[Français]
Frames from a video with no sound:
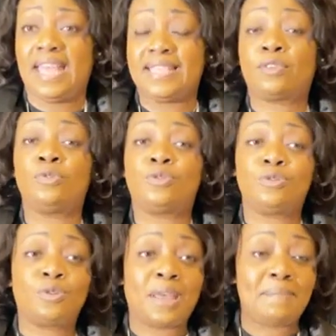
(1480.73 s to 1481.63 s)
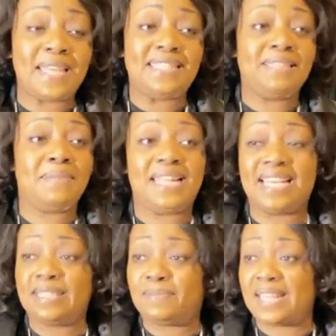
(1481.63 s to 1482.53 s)
Est-ce qu'on ne se serait pas dit, mais
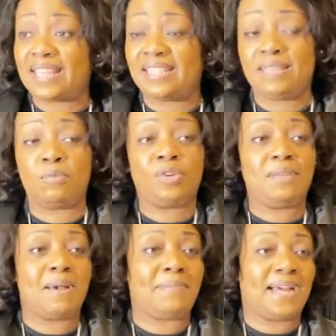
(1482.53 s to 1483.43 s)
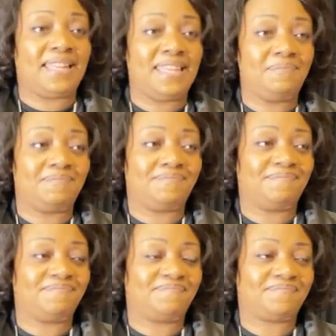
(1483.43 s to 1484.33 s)
là, c'est peut-être un démon qui m'a parlé
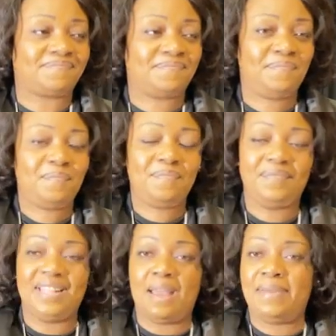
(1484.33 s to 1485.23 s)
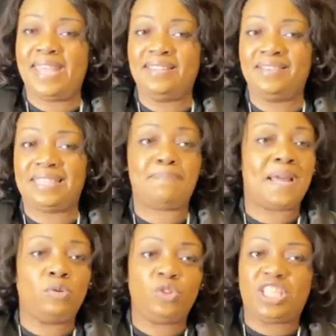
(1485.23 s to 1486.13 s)
Amen. C'est
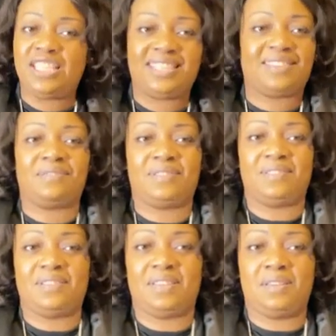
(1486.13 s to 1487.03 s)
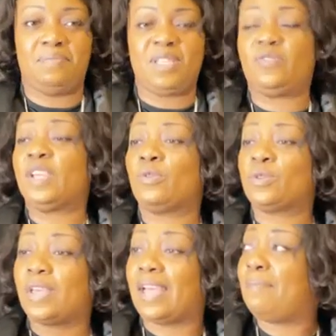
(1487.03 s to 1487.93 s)
pas logique. Mais je vais
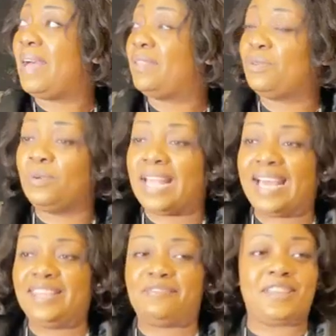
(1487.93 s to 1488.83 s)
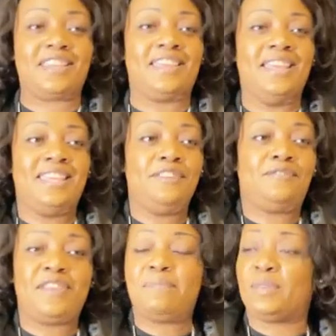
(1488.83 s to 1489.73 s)
construire un bateau, là, il fait, il
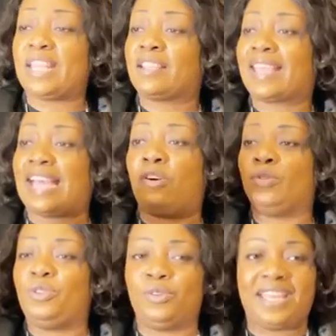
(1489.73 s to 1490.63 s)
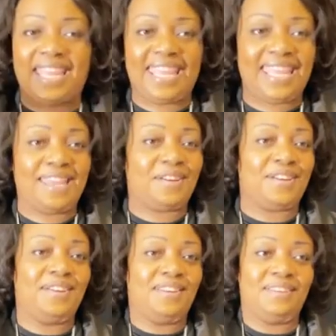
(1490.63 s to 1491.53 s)
fait peut-être 40 degrés. Euh.